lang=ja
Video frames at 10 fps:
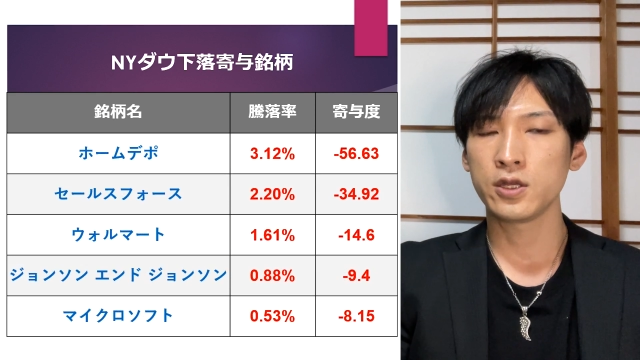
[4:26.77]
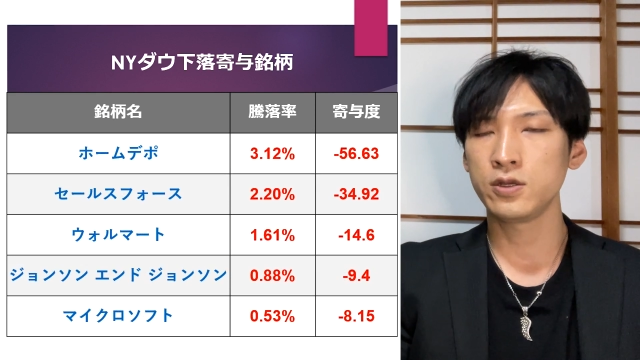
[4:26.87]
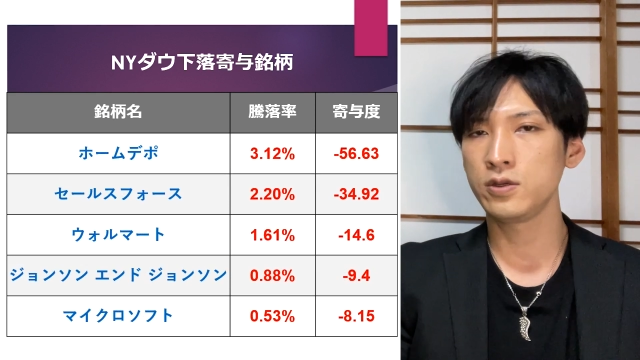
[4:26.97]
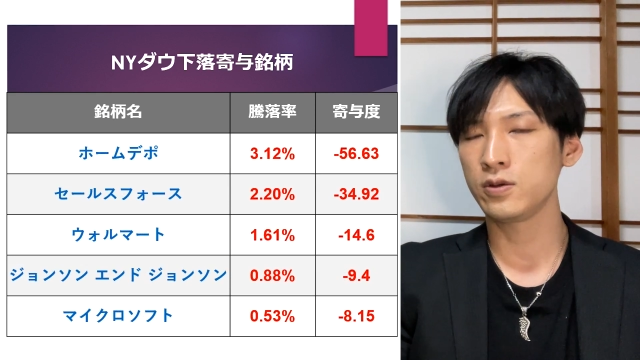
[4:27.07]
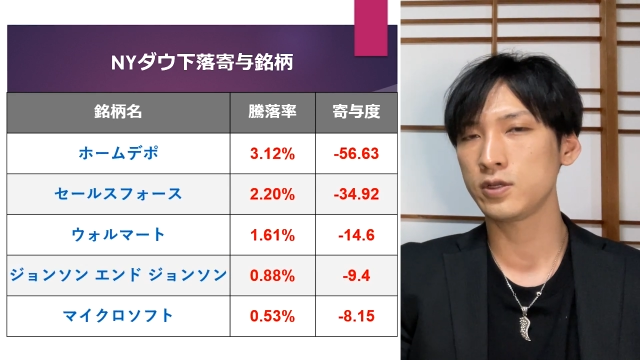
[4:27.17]

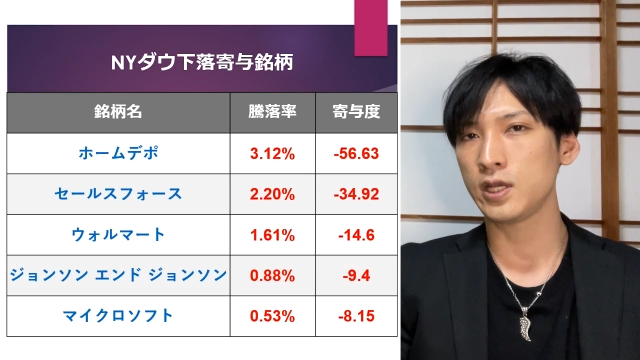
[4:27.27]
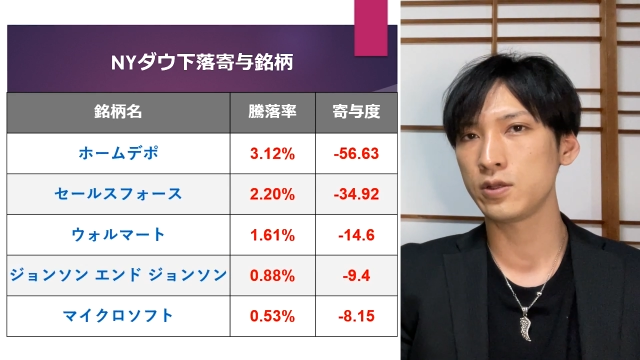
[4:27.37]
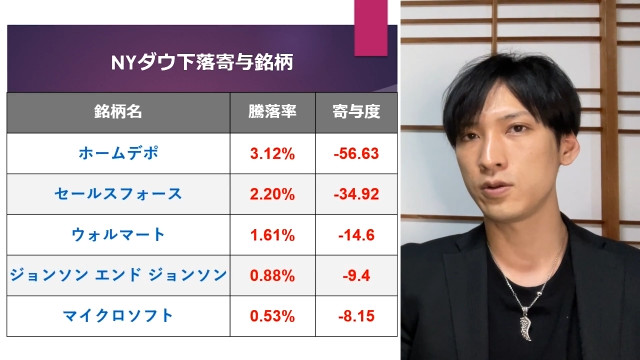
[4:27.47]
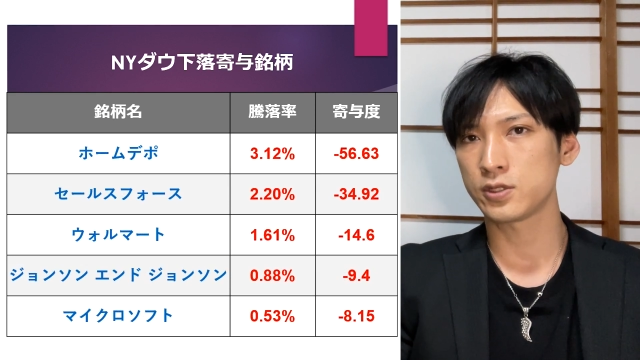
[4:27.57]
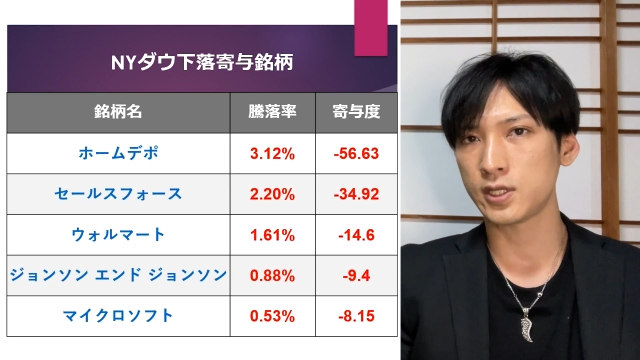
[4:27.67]
ニューヨークダウ
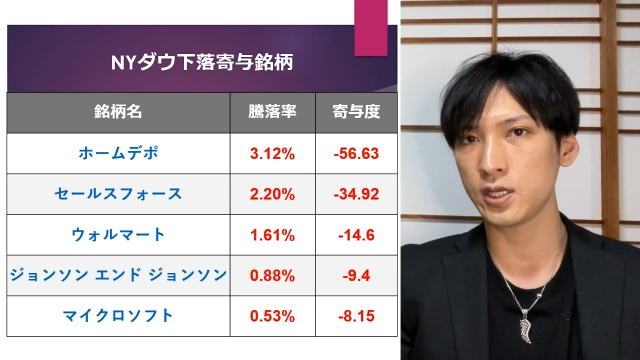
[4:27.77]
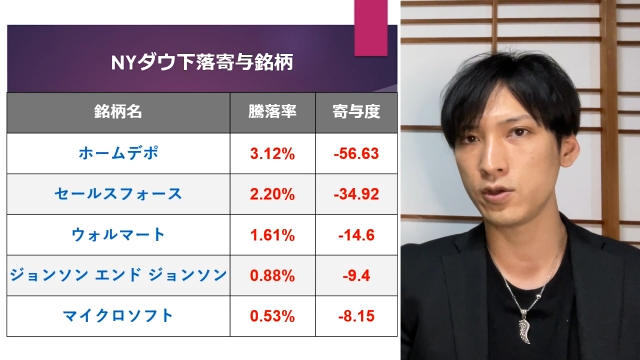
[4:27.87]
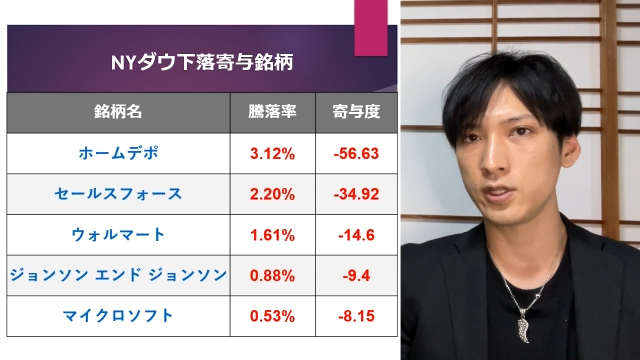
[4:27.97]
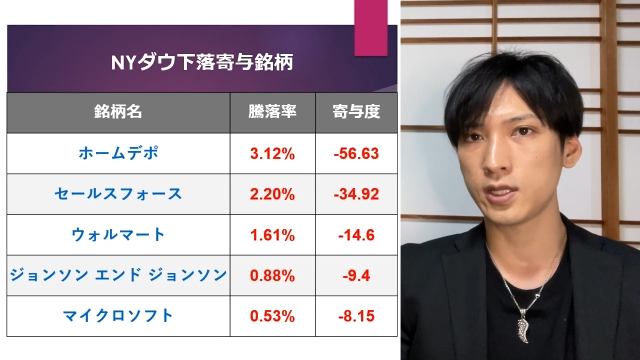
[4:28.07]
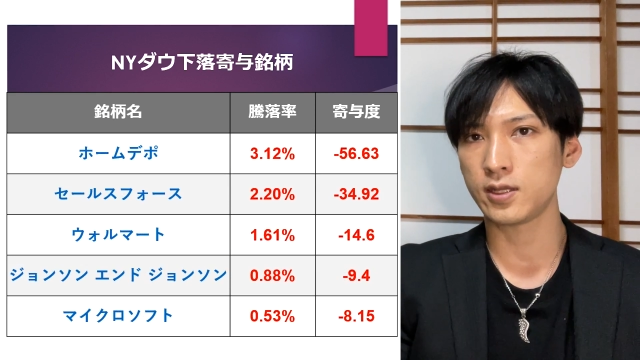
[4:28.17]
の押し下げよう
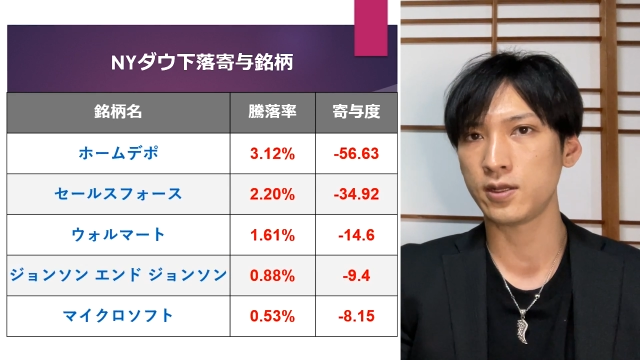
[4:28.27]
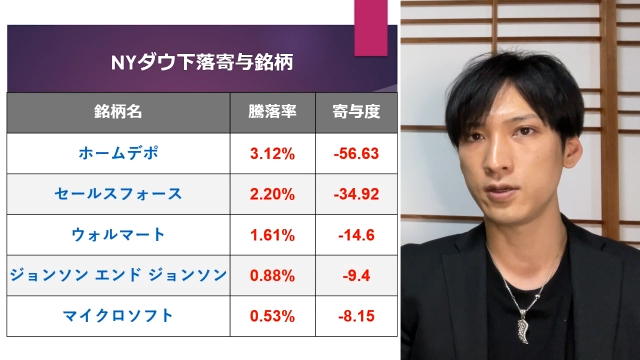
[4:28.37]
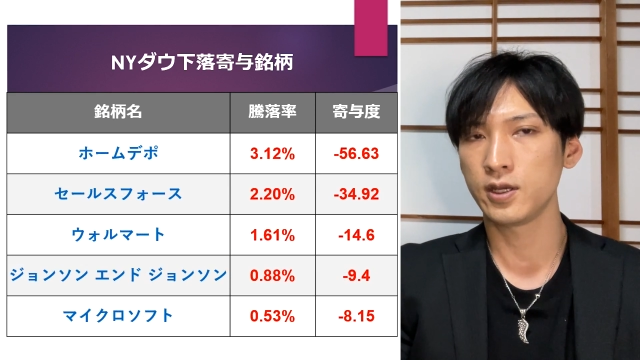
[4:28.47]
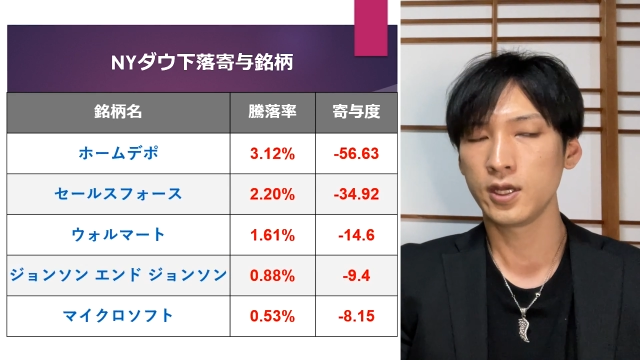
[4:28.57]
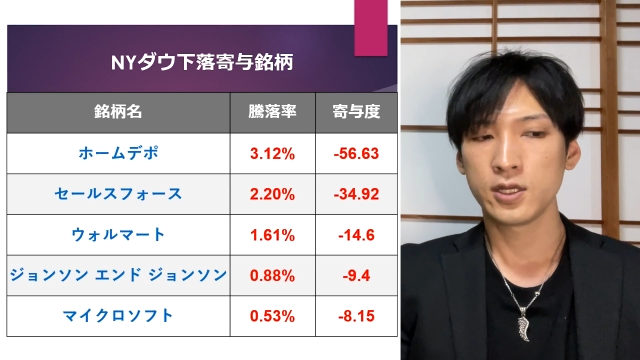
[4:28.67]
になっている。